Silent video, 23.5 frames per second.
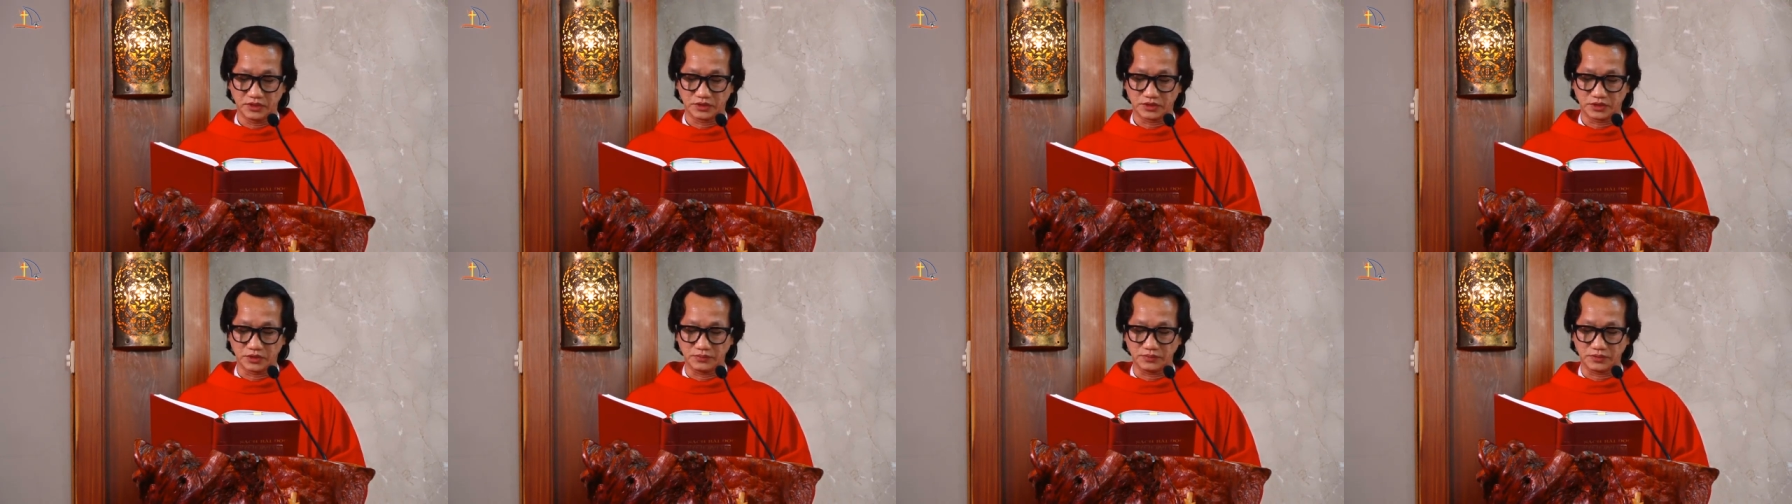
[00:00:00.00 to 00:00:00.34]

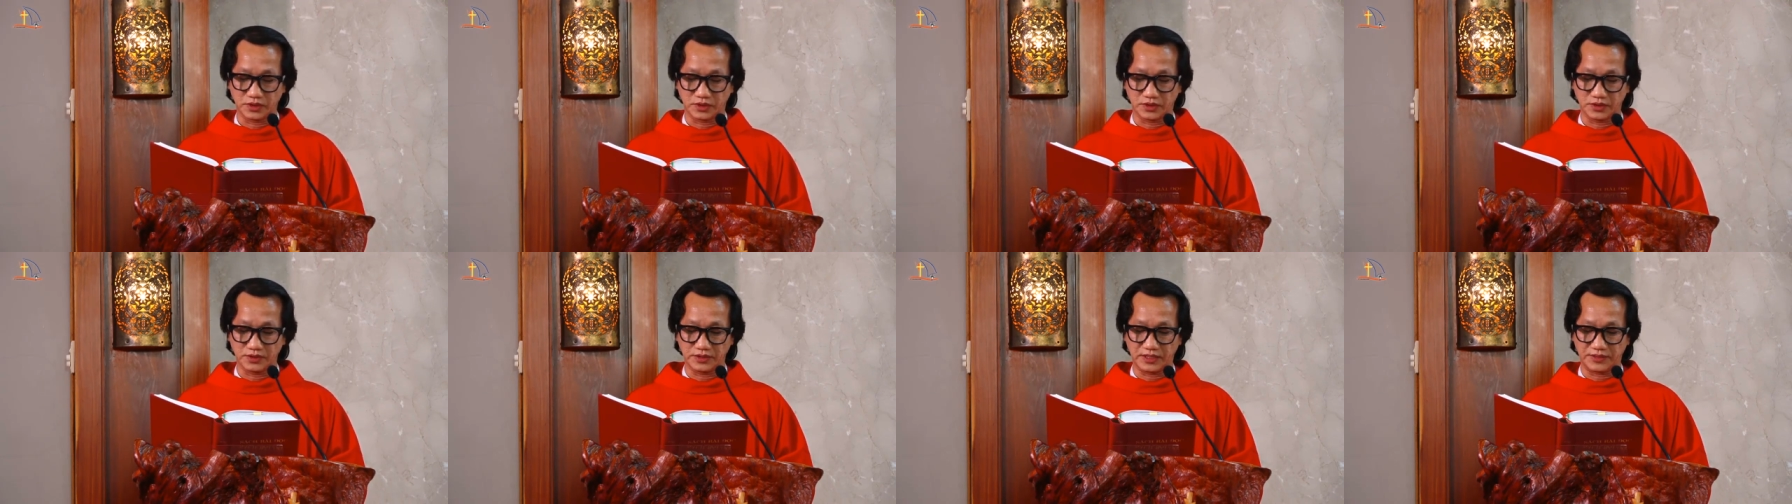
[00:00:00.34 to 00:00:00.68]
Chúng
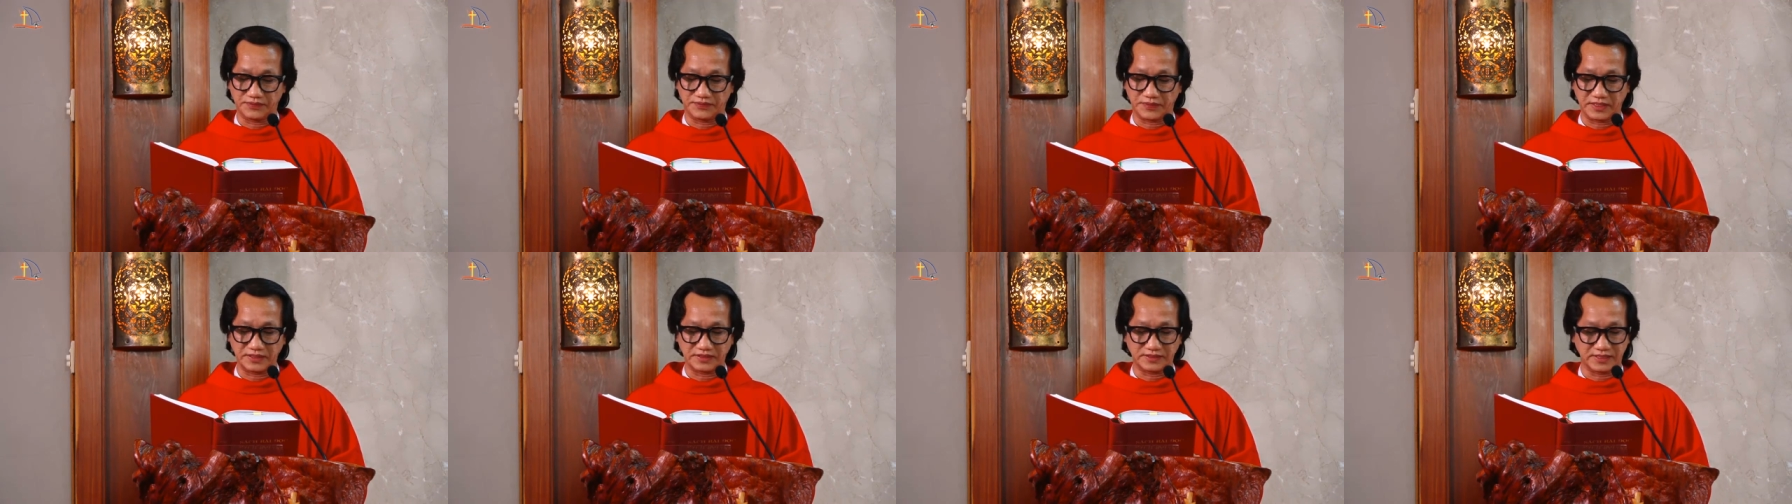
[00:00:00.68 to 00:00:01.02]
tôi đã
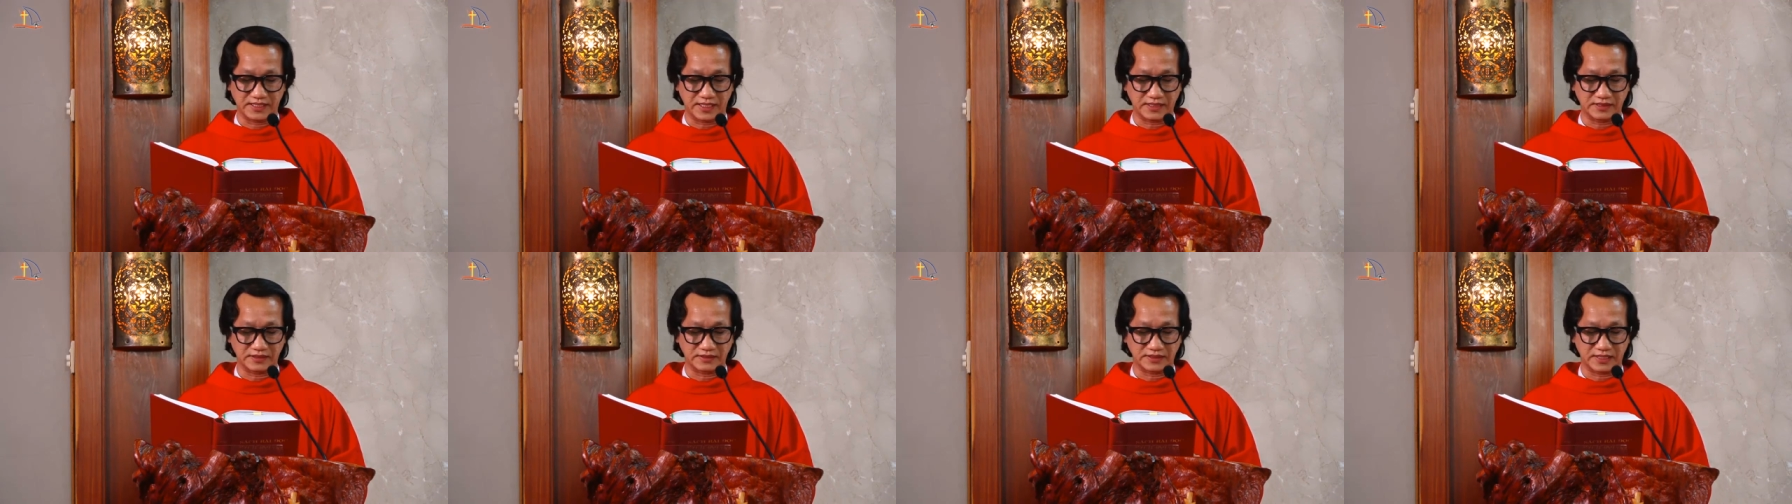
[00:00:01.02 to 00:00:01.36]
phát
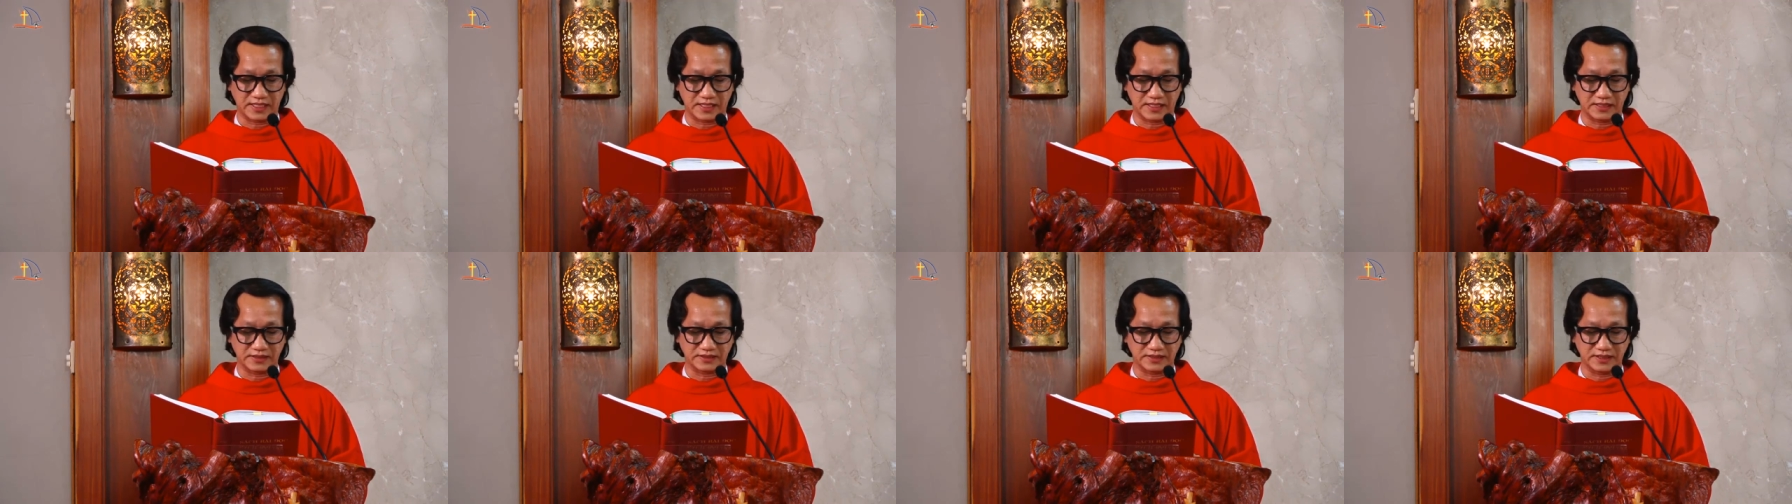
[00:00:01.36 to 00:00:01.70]
giác
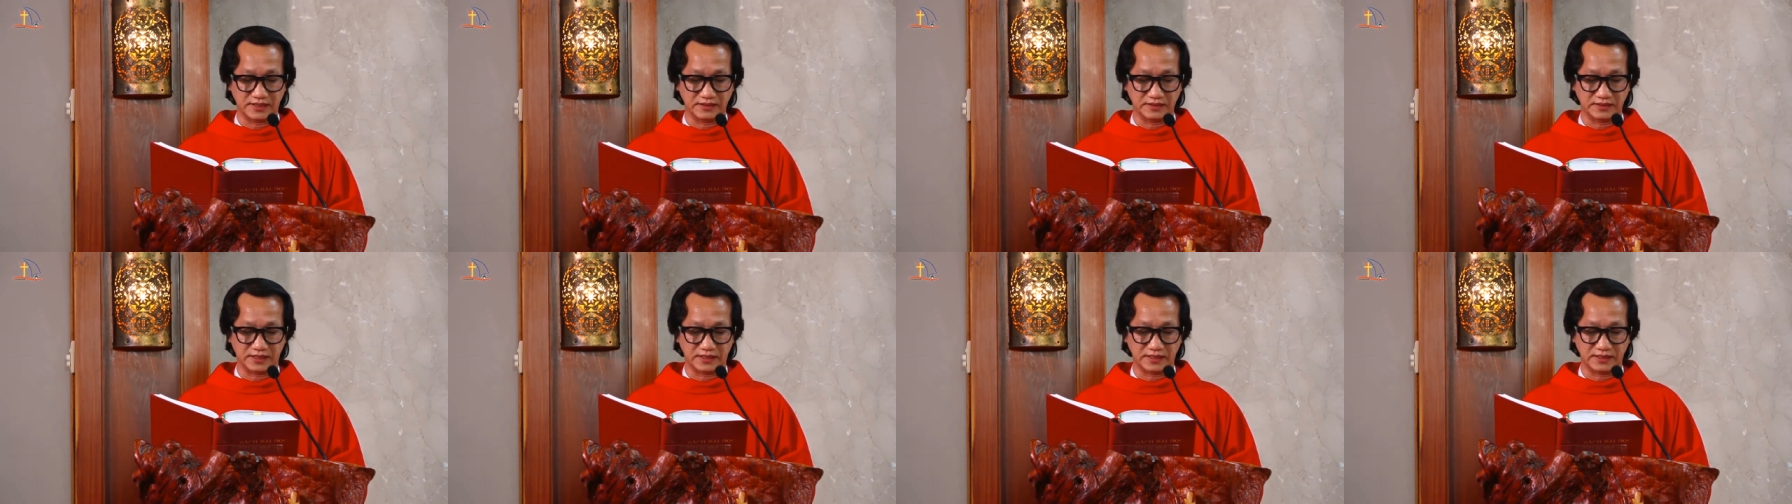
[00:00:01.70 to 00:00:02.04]
ra
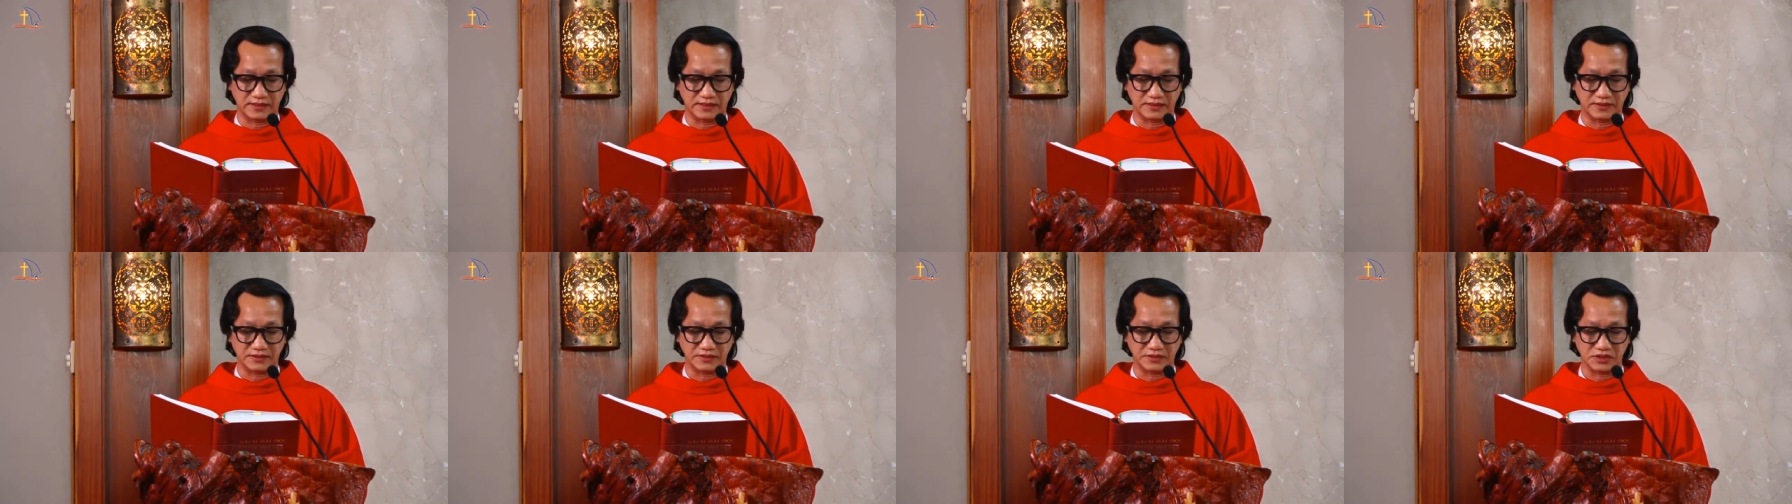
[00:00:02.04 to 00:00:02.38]
tên này